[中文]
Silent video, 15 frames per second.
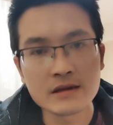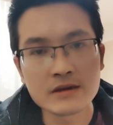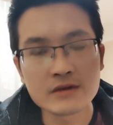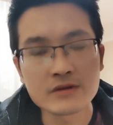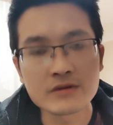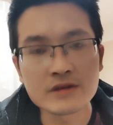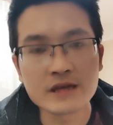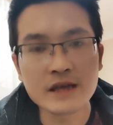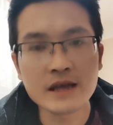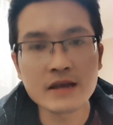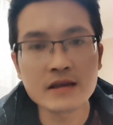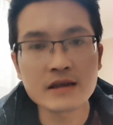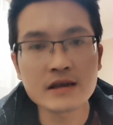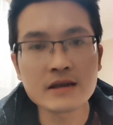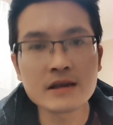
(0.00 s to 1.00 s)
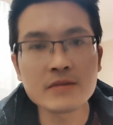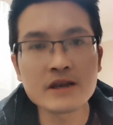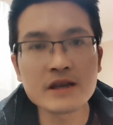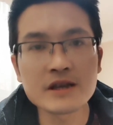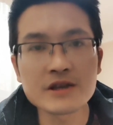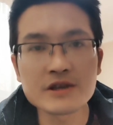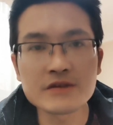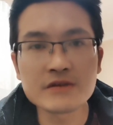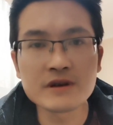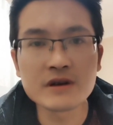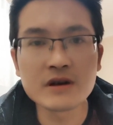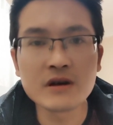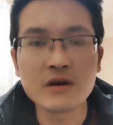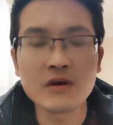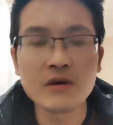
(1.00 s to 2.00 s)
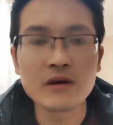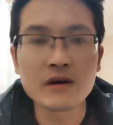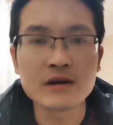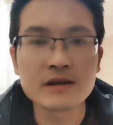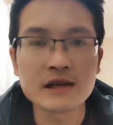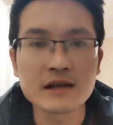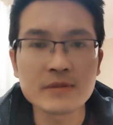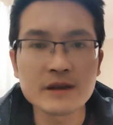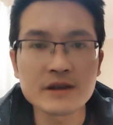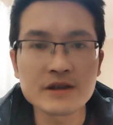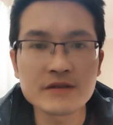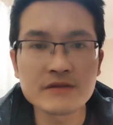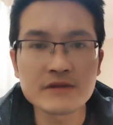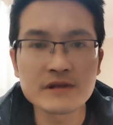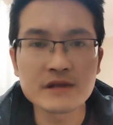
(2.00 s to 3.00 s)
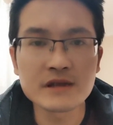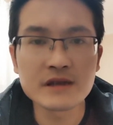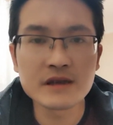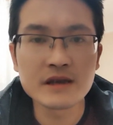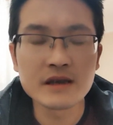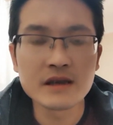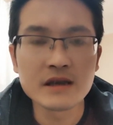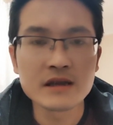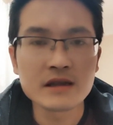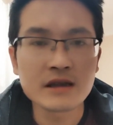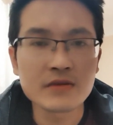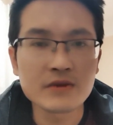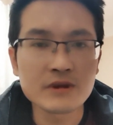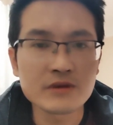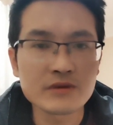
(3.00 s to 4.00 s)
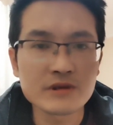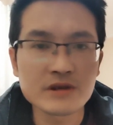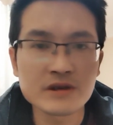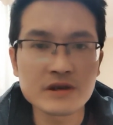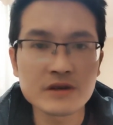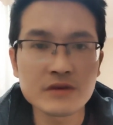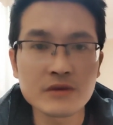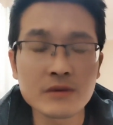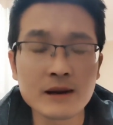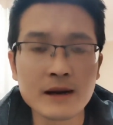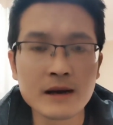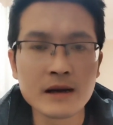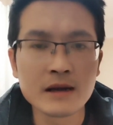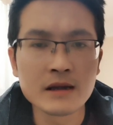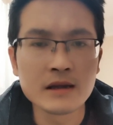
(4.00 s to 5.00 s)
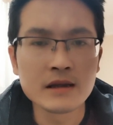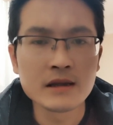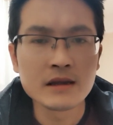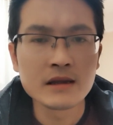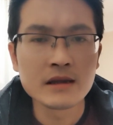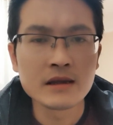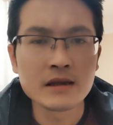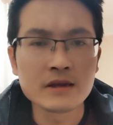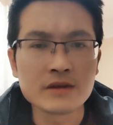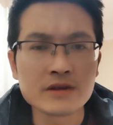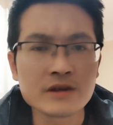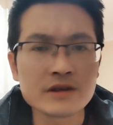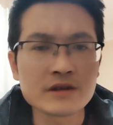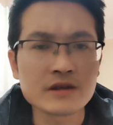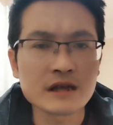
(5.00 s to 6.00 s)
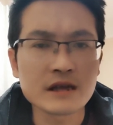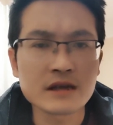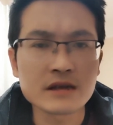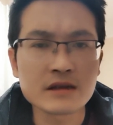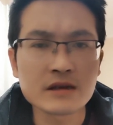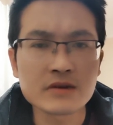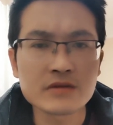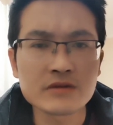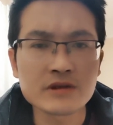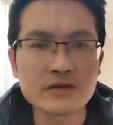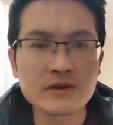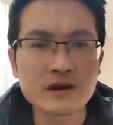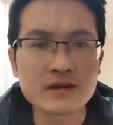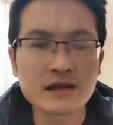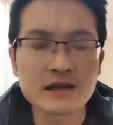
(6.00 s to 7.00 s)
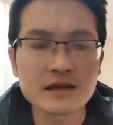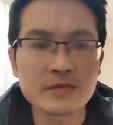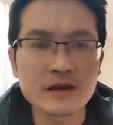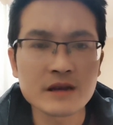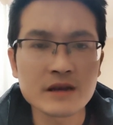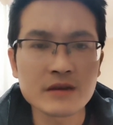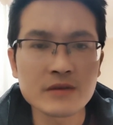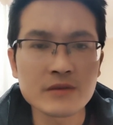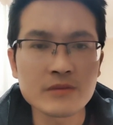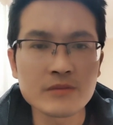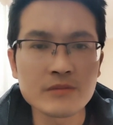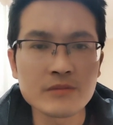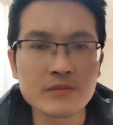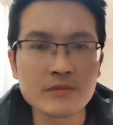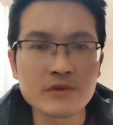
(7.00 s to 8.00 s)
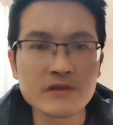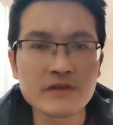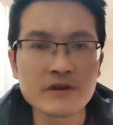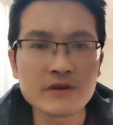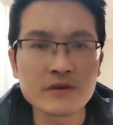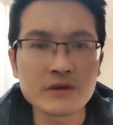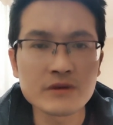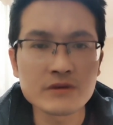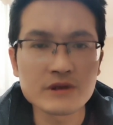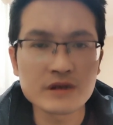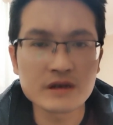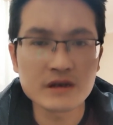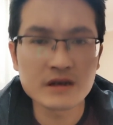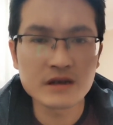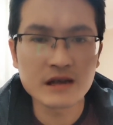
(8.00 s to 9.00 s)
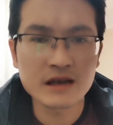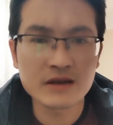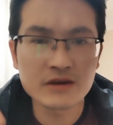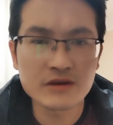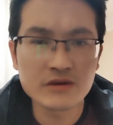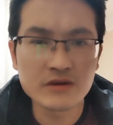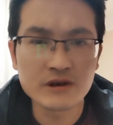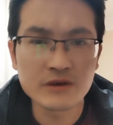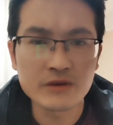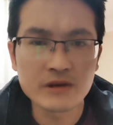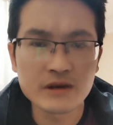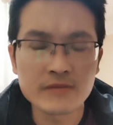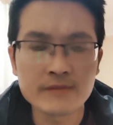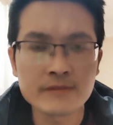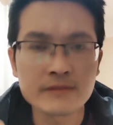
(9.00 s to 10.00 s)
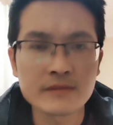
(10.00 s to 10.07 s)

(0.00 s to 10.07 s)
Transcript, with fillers: 首先它那边的气温高，咱这边气温低，它越冬期对吧？你像今年这个特殊情况，咱这边的蜜蜂越冬期可以达到六个月，